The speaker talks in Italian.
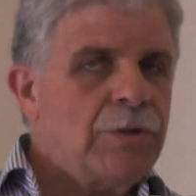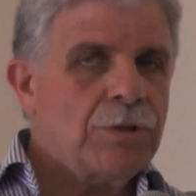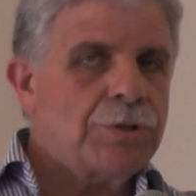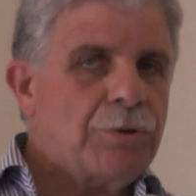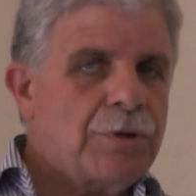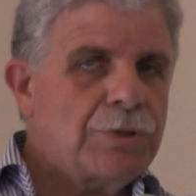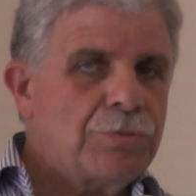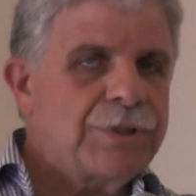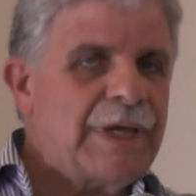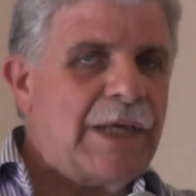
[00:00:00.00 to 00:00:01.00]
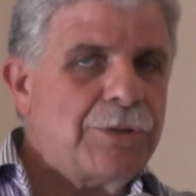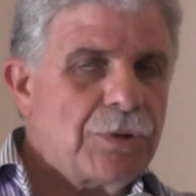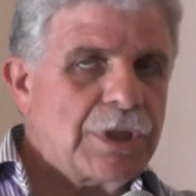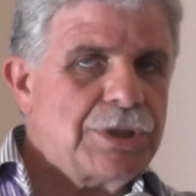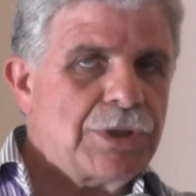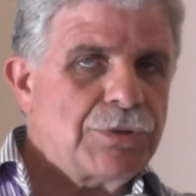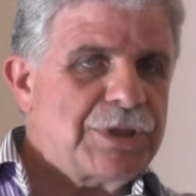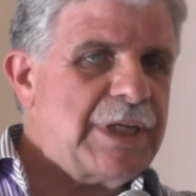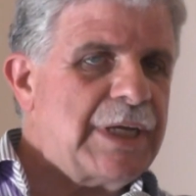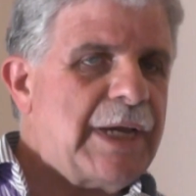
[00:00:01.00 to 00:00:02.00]
nostro risultato che ci
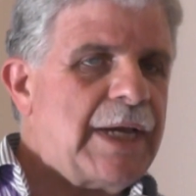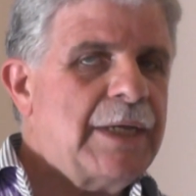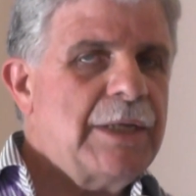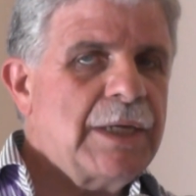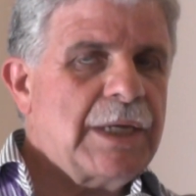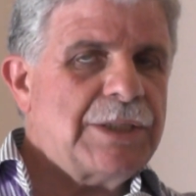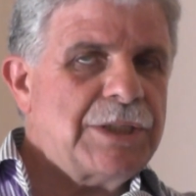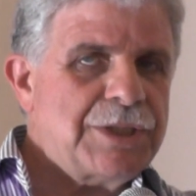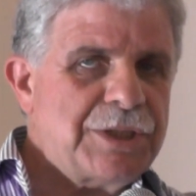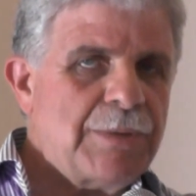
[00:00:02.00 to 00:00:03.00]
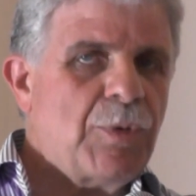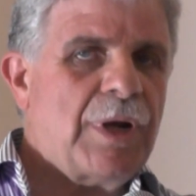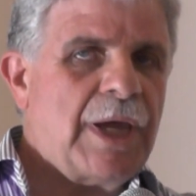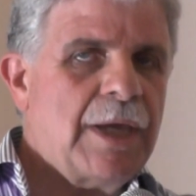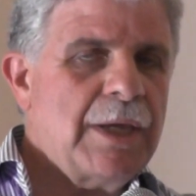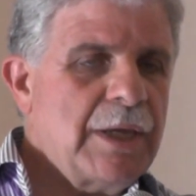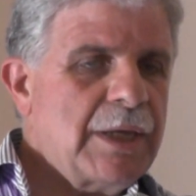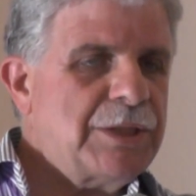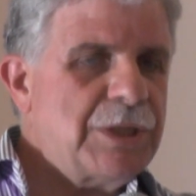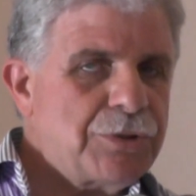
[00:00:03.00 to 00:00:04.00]
lusinga, che ci stimola,
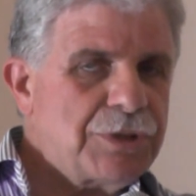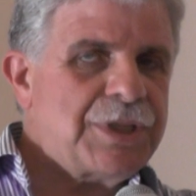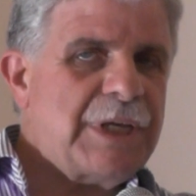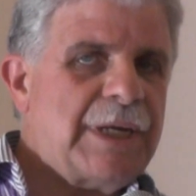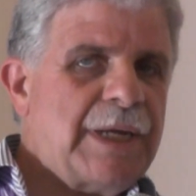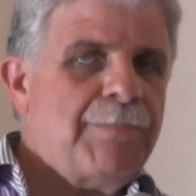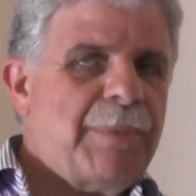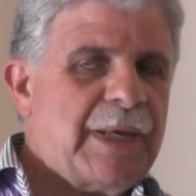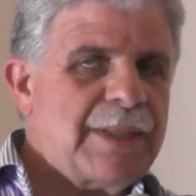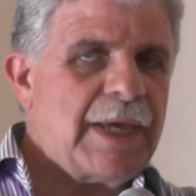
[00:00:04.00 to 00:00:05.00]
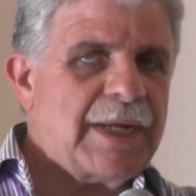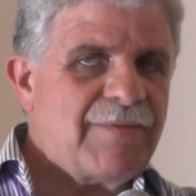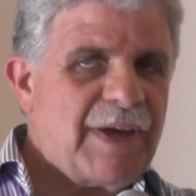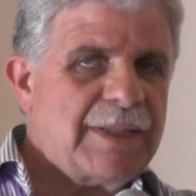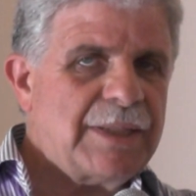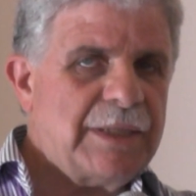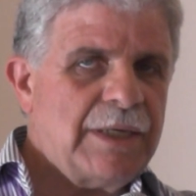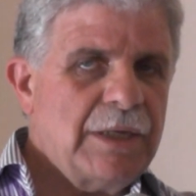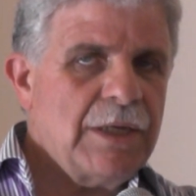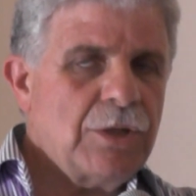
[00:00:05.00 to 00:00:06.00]
che ci sostiene per andare
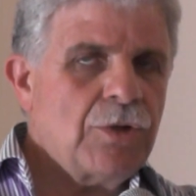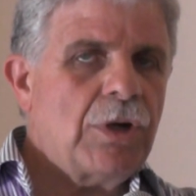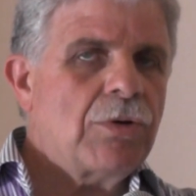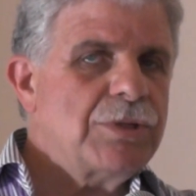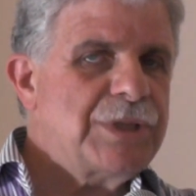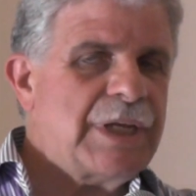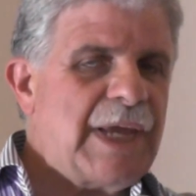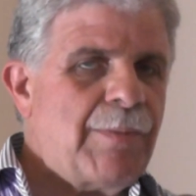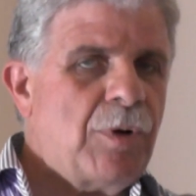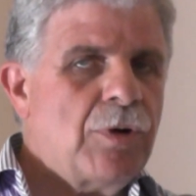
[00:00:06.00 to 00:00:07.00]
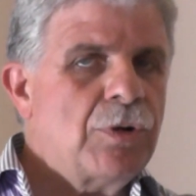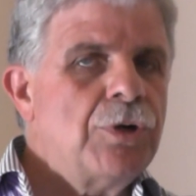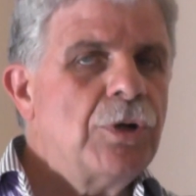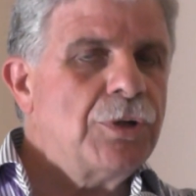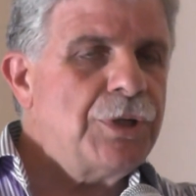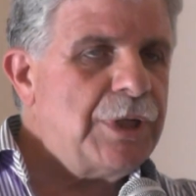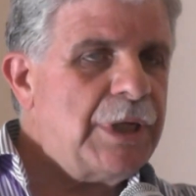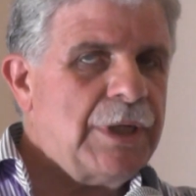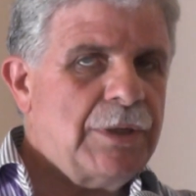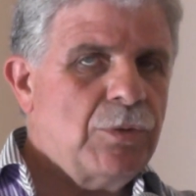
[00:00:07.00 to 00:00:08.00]
avanti, noi lo consideriamo
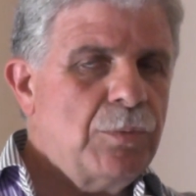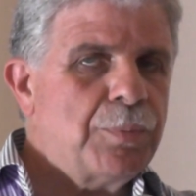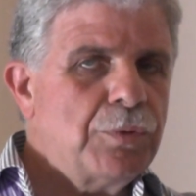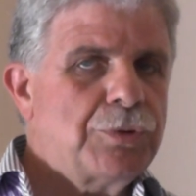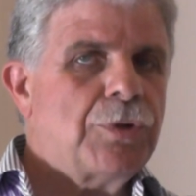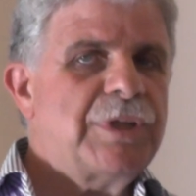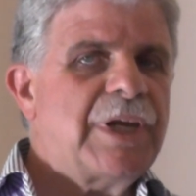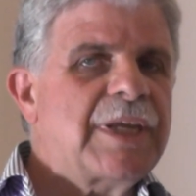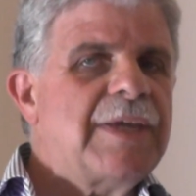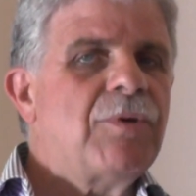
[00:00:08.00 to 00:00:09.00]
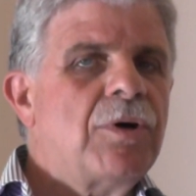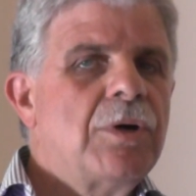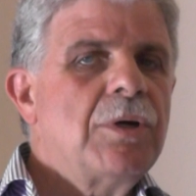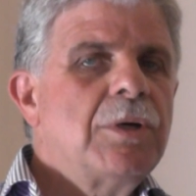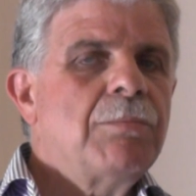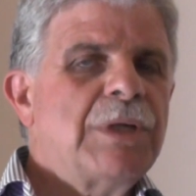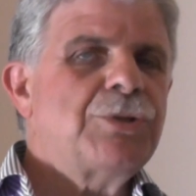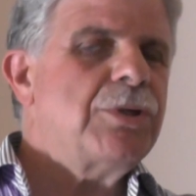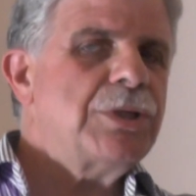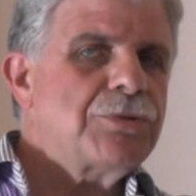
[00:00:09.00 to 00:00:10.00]
non un punto di arrivo, ma
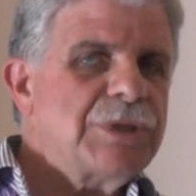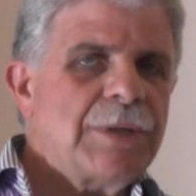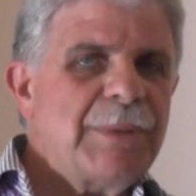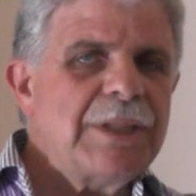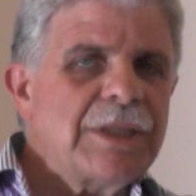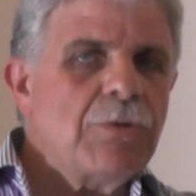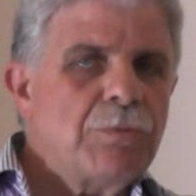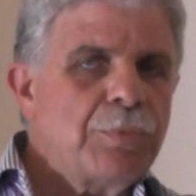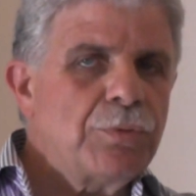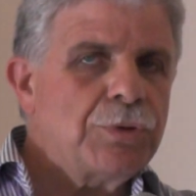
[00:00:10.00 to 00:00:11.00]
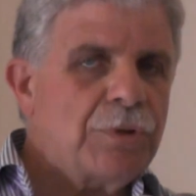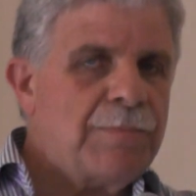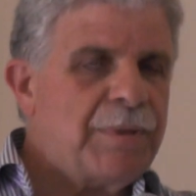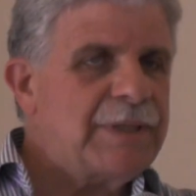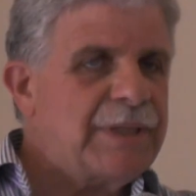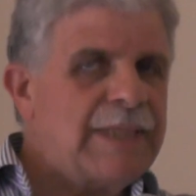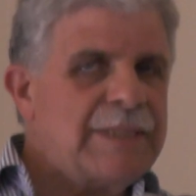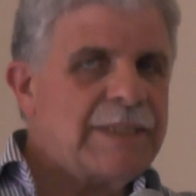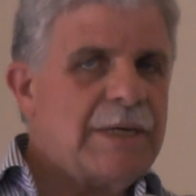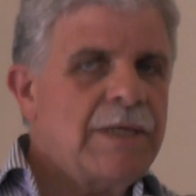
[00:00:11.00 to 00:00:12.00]
solo ed esclusivamente è un punto di
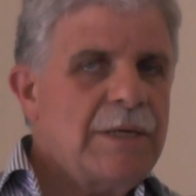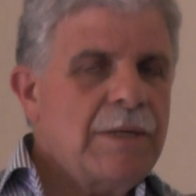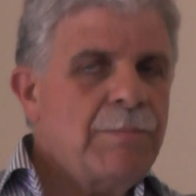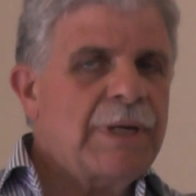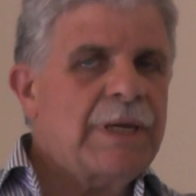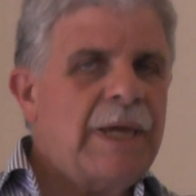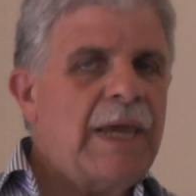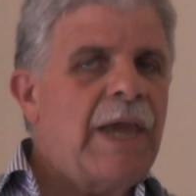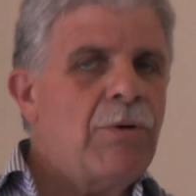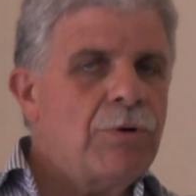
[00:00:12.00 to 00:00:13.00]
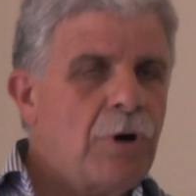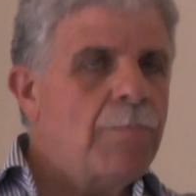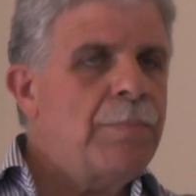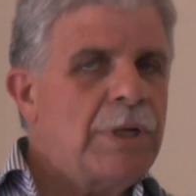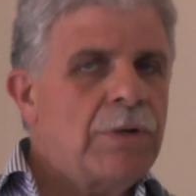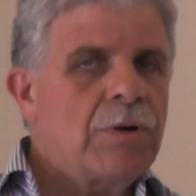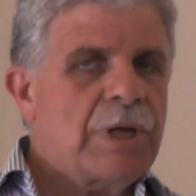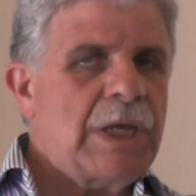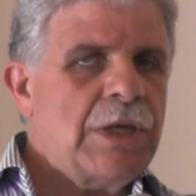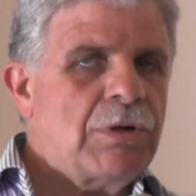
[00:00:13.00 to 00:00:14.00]
partenza, perché è un obbligo
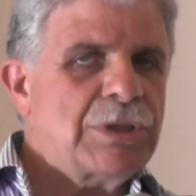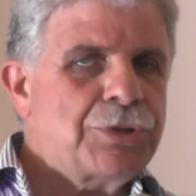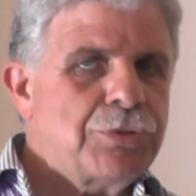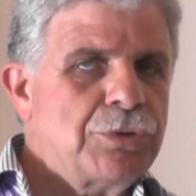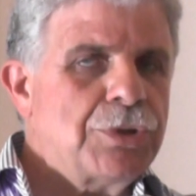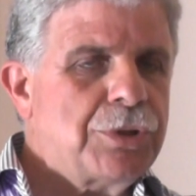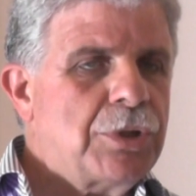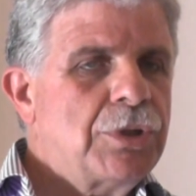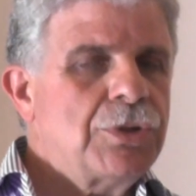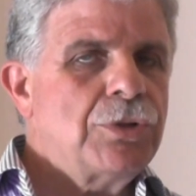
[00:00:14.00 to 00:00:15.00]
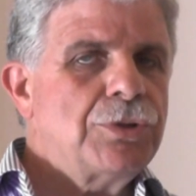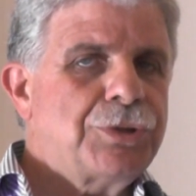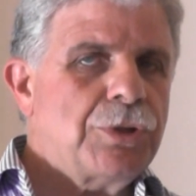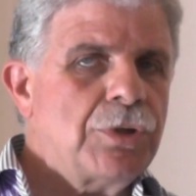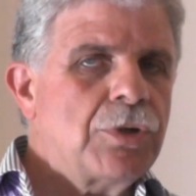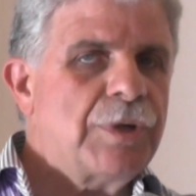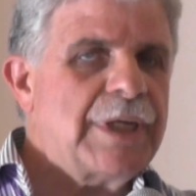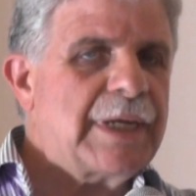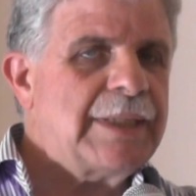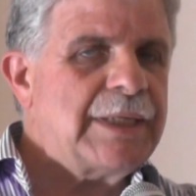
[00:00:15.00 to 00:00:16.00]
che io ho assunto, non solo